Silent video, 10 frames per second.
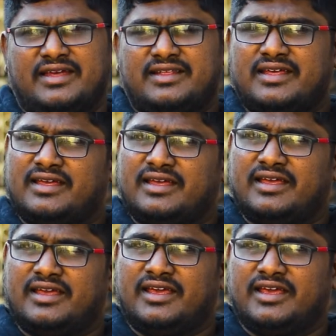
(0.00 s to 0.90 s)
అయితే
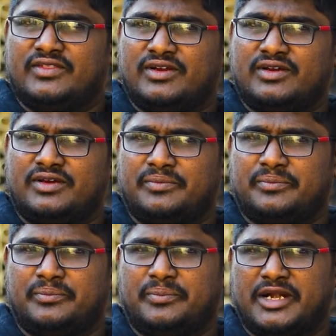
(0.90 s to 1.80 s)
ఇందులో
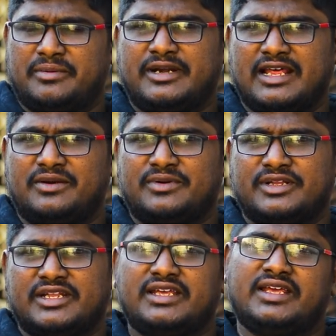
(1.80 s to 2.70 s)
పెట్టుబడి ఎలా
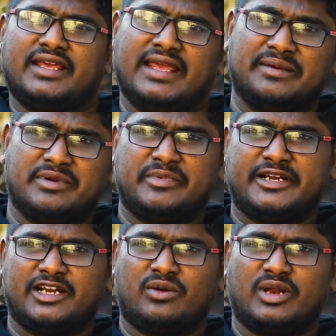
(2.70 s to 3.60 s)
ఉంటుంది ఏమేమి
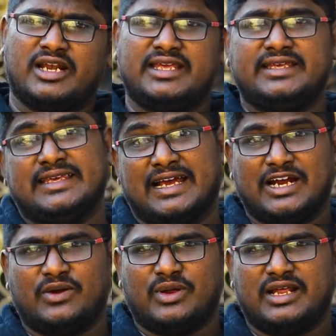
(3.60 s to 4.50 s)
మెటీరియల్ కొనాలి
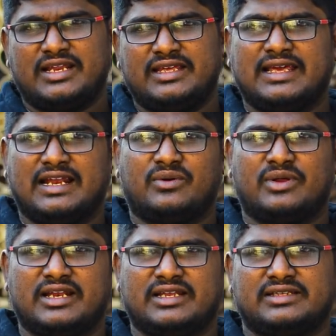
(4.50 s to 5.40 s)
ఎక్కడ కొనాలి ఎలా
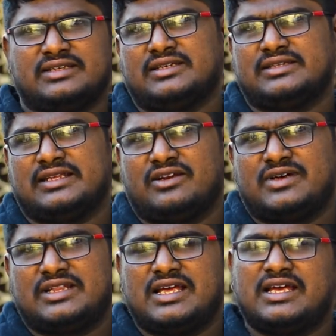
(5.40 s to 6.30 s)
కొనాలి
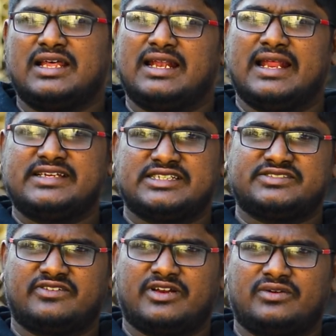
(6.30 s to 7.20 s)
తర్వాత
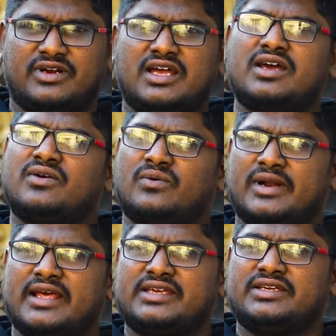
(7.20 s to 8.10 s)
లైసెన్స్ వివరాలు కూడా
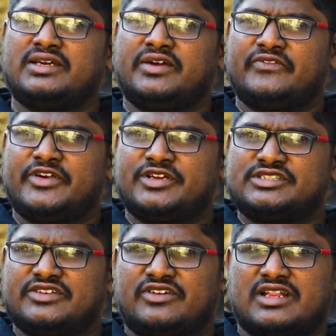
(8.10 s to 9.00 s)
ఉన్నాయి వీడియో
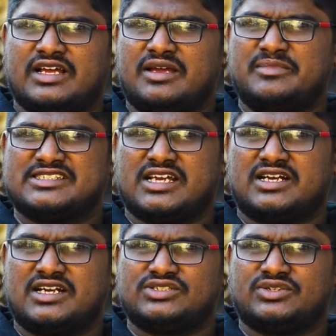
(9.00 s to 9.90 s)
చివరి దాకా మిస్
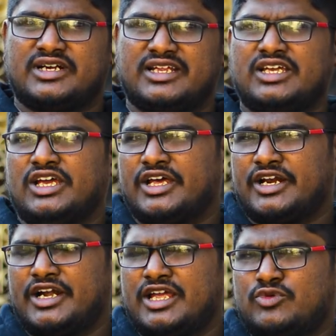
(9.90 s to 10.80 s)
కాకుండా చూడండి
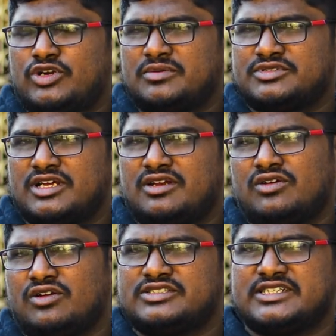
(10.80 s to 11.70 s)
రెండే మూడు నిమిషాల్లో
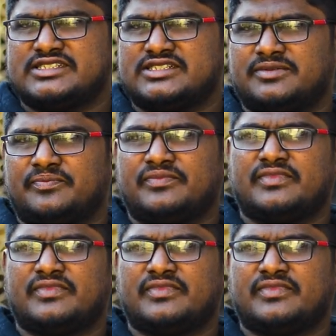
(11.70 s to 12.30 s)
క్లోజ్ చేసేద్దాం